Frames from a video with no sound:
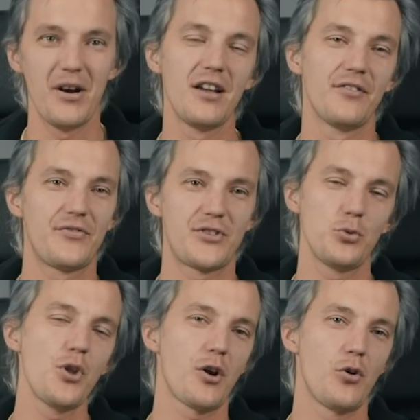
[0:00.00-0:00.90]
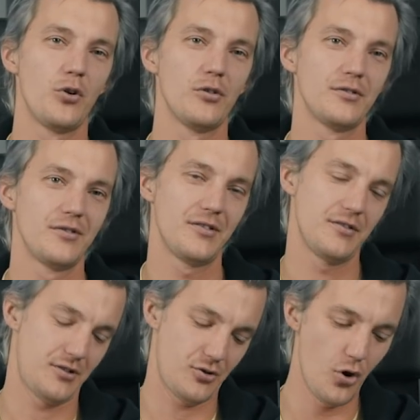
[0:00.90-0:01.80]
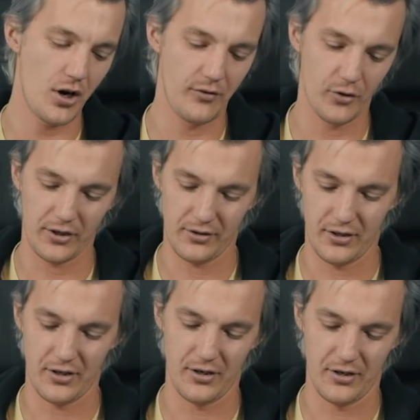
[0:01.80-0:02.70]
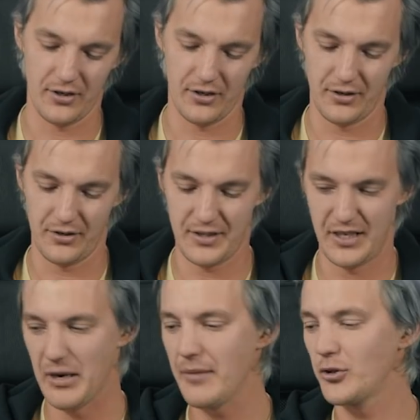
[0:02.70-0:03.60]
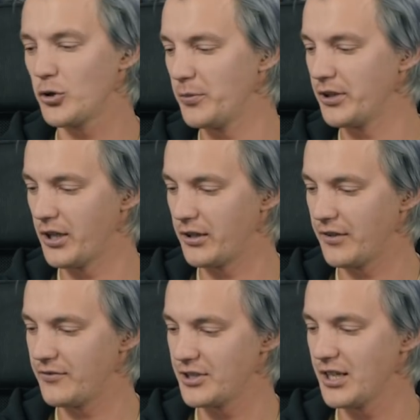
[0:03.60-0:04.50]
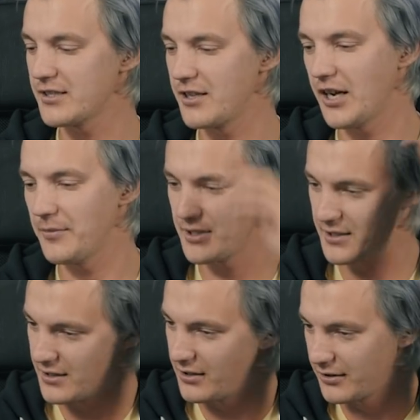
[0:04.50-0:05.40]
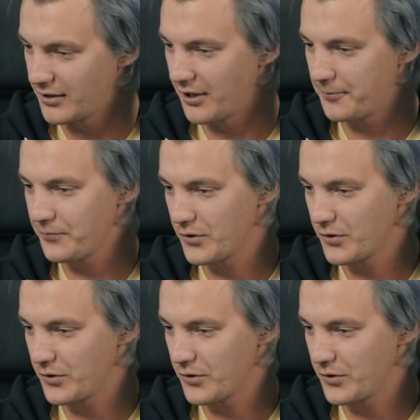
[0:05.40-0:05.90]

Мы всю дорогу, сколько вот э, снимаем документалки, всегда стараемся сделать так,